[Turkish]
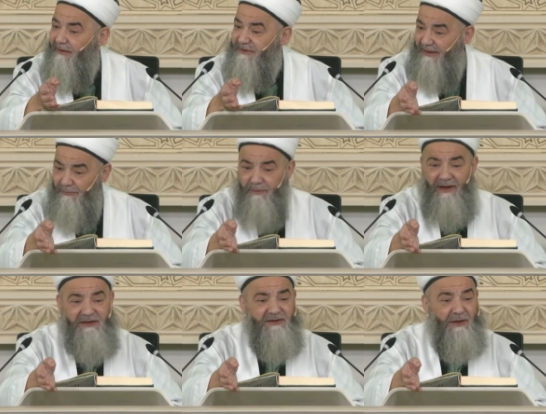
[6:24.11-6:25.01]
Seni mi
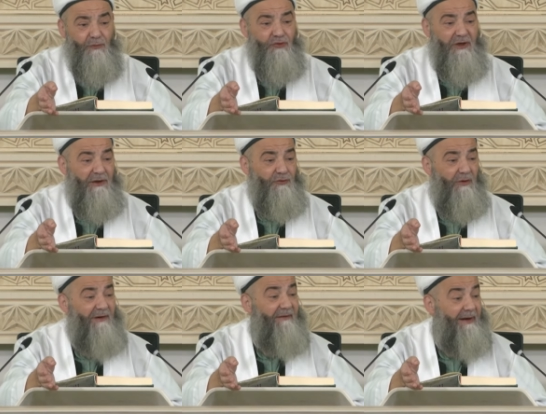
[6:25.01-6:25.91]
bekleyecek? Üç sene
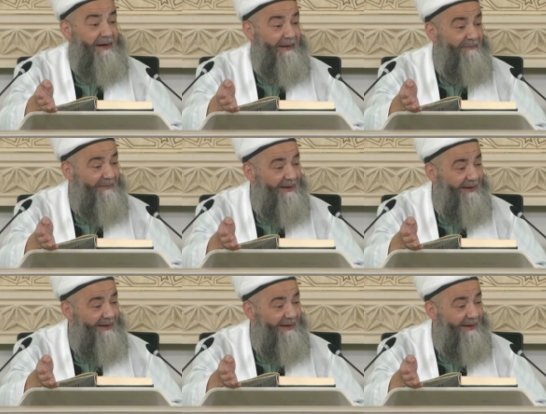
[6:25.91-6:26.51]
sonra veririm.